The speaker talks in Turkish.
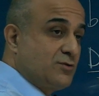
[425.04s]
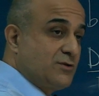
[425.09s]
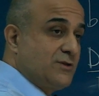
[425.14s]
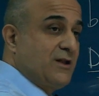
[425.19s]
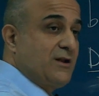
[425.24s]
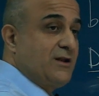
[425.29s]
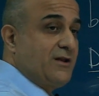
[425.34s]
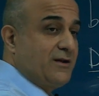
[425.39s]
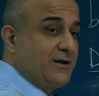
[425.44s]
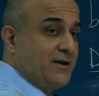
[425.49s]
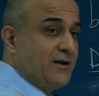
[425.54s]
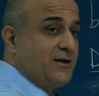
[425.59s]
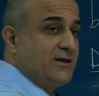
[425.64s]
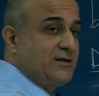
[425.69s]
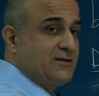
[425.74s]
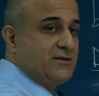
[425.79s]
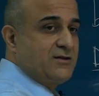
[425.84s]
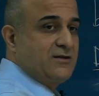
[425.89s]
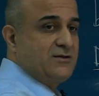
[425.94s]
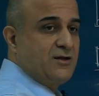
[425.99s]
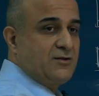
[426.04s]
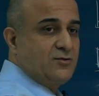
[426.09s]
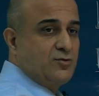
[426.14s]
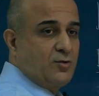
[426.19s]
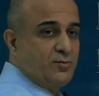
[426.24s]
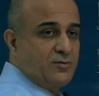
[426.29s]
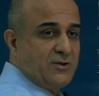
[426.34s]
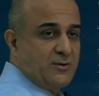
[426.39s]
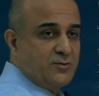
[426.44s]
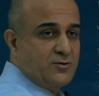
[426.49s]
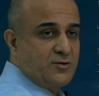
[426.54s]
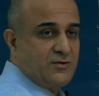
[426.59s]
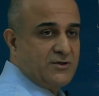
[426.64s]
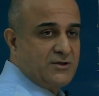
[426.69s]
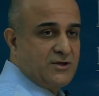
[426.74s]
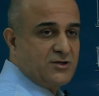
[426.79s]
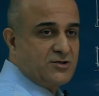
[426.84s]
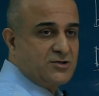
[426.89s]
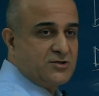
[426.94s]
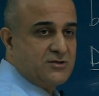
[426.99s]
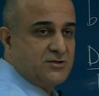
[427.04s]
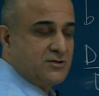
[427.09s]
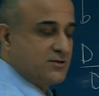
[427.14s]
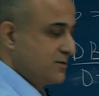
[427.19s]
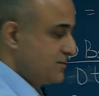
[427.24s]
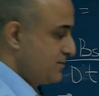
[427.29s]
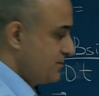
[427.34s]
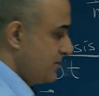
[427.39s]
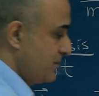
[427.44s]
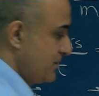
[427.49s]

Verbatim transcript: kütlelere etki eden toplam kuvvete eşittir.